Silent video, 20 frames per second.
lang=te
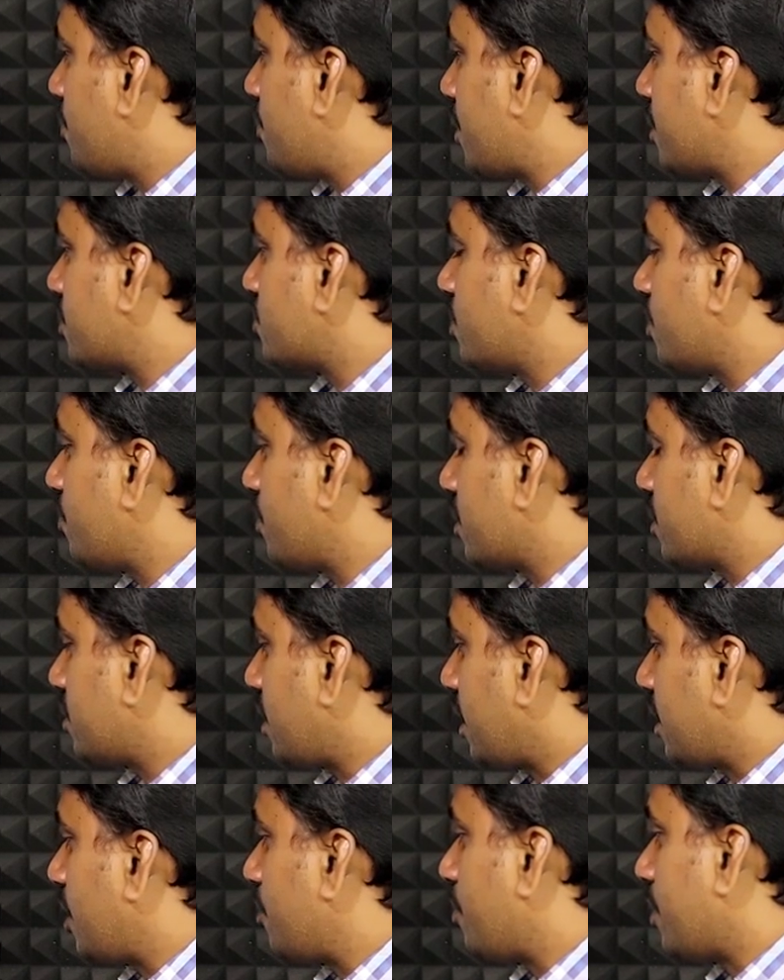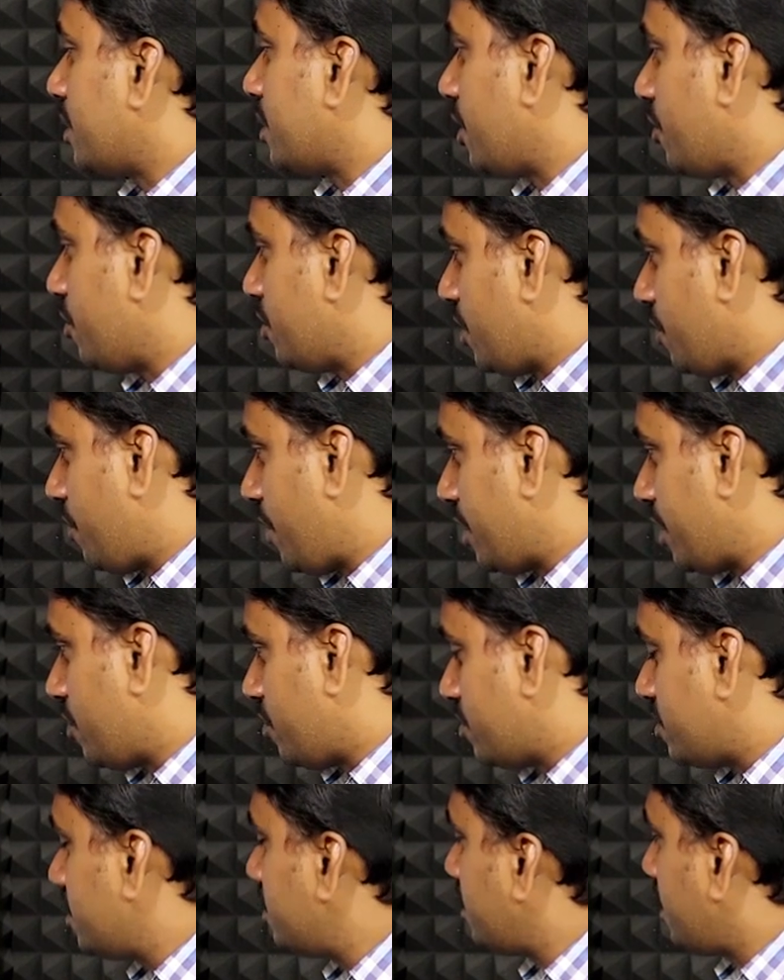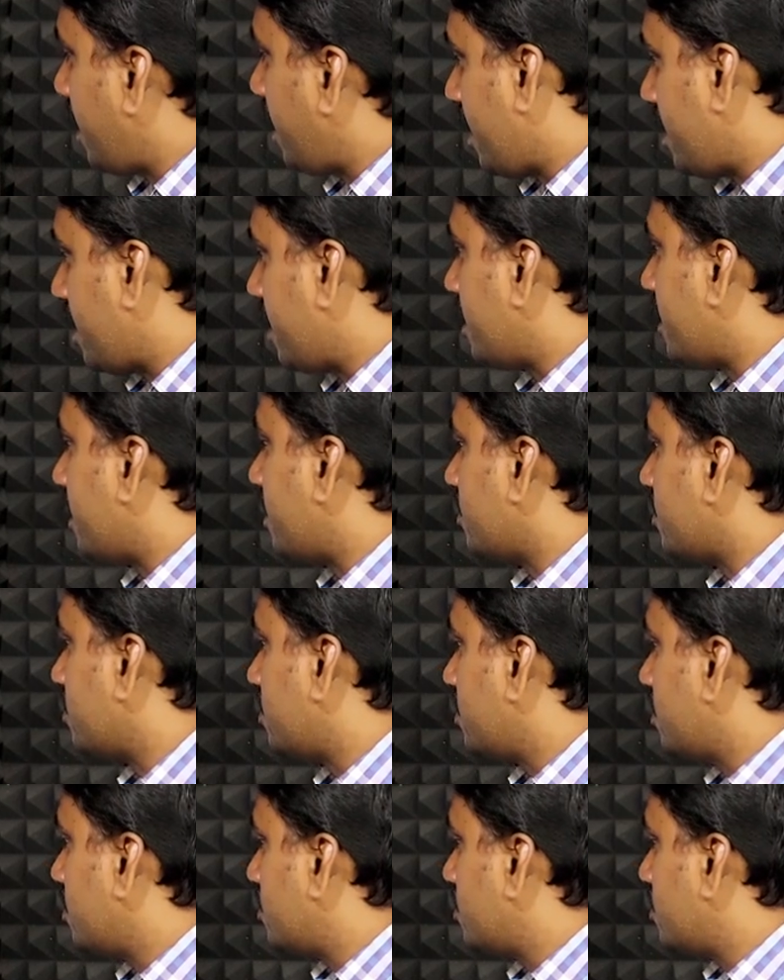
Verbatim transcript: ఈ ప్రైస్ కూడా మనకు దాదాపు అంతే ఉంది ఫైవ్ థౌసండ్ ఎయిట్ హండ్రెడ్